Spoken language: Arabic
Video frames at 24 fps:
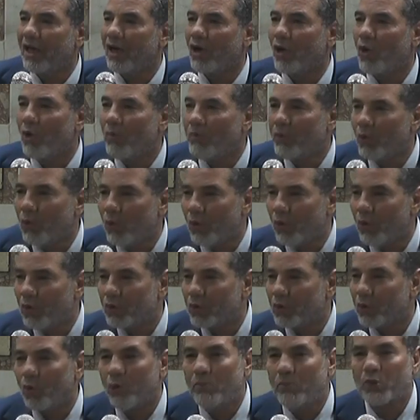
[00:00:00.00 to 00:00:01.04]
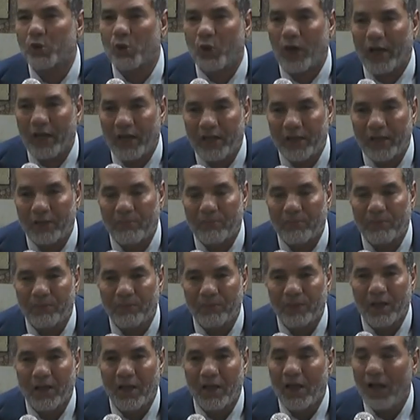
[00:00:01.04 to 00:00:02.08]
قم لوط قم شعيب
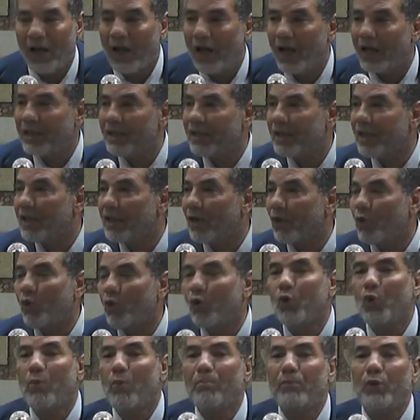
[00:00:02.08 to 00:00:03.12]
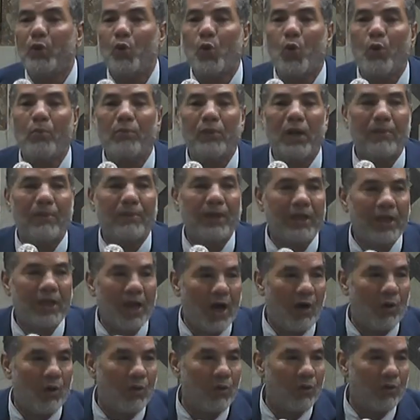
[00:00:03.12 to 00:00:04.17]
هدد كل منهم
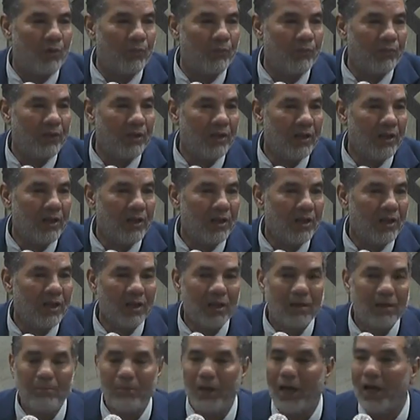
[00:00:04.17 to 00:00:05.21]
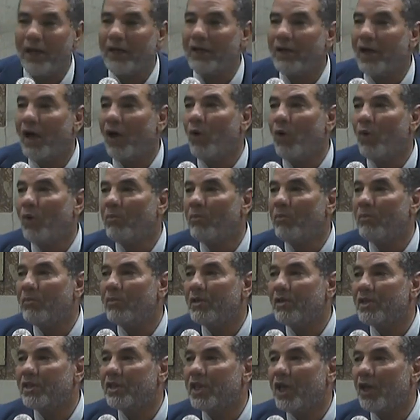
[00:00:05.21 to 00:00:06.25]
نبيه بأنهم
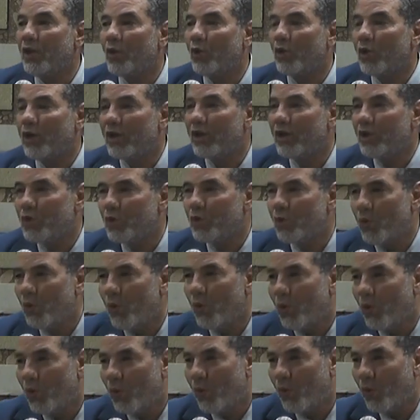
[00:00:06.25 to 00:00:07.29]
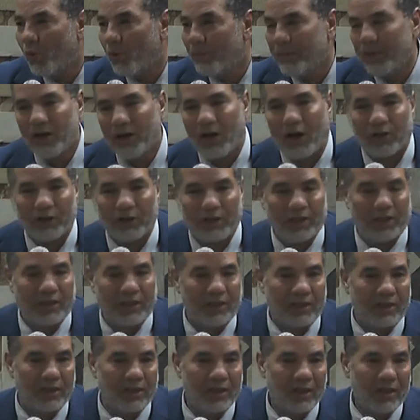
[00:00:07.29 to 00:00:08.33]
سيخرجوه من أرضه
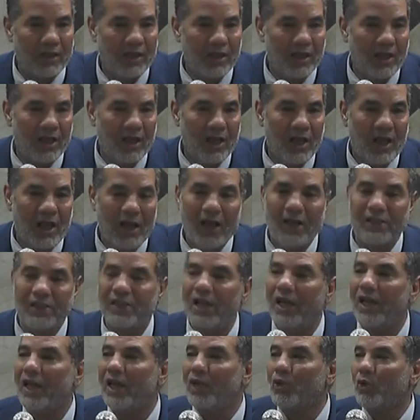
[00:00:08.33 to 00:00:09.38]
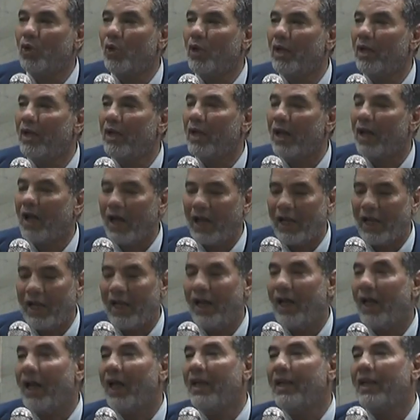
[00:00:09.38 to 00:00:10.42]
هذا يدل على
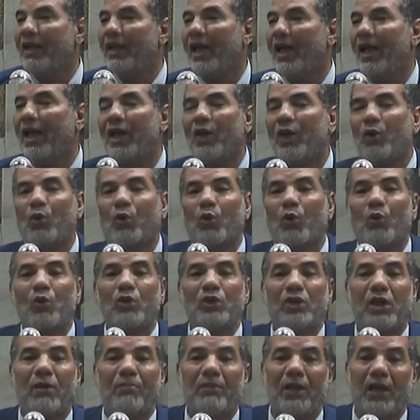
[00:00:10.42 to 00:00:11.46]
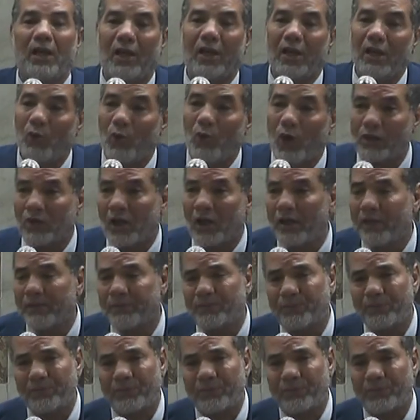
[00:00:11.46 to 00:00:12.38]
أن الخروج من الوطن